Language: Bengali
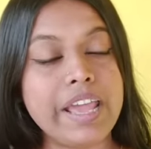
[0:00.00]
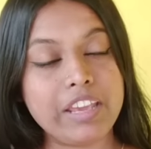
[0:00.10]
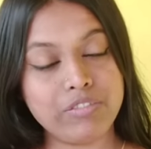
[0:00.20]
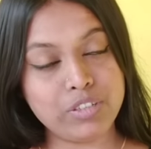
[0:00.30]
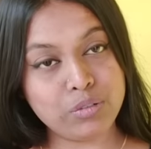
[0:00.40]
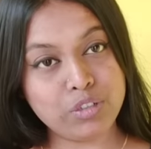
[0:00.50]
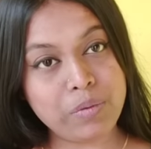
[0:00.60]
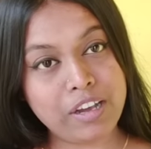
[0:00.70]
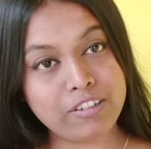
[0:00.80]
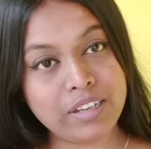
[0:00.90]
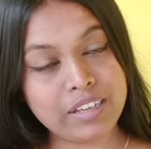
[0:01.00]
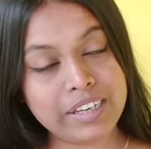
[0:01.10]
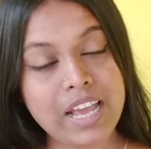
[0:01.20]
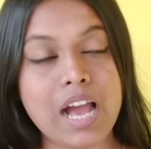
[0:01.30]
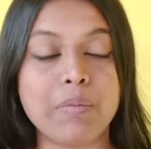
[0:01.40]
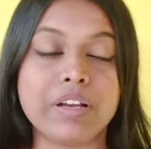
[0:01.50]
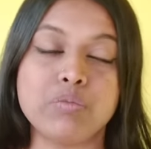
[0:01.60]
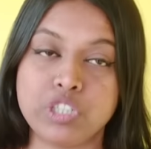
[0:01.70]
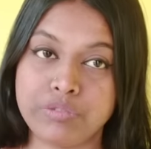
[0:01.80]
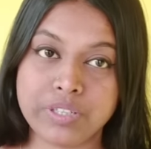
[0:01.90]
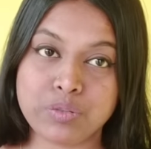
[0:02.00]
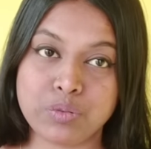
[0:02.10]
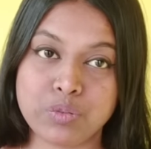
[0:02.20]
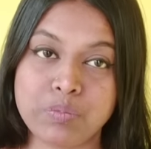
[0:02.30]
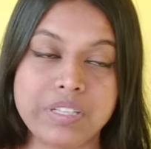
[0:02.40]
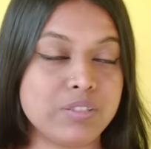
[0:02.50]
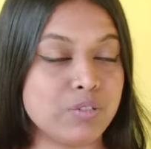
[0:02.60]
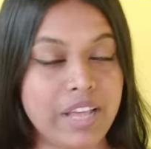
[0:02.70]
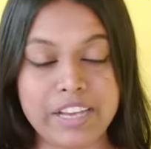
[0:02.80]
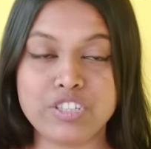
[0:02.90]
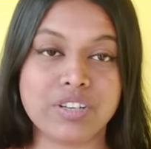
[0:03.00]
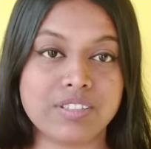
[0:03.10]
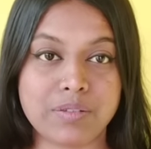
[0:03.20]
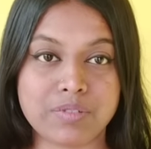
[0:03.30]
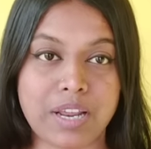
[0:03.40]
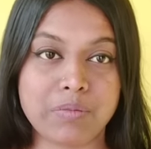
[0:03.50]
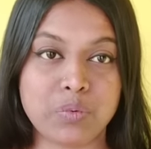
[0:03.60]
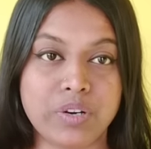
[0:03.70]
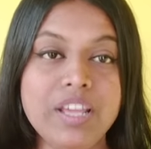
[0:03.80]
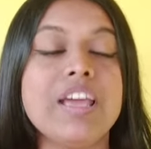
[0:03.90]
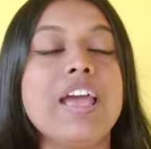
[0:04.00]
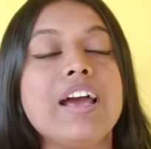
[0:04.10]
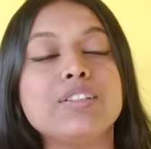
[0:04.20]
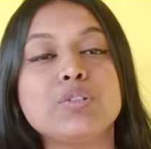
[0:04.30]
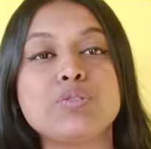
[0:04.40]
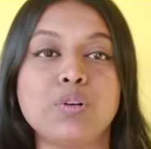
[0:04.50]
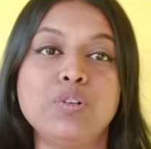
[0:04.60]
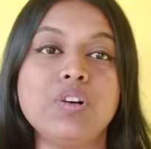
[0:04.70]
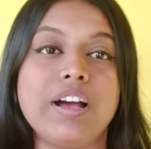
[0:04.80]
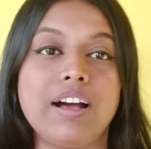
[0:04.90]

এই ভিডিওগুলো ভালো লাগলে আমাকে মোটিভেট করো প্লিজ ডু লাইক সেটা সাবস্ক্রাইব করে তো চলো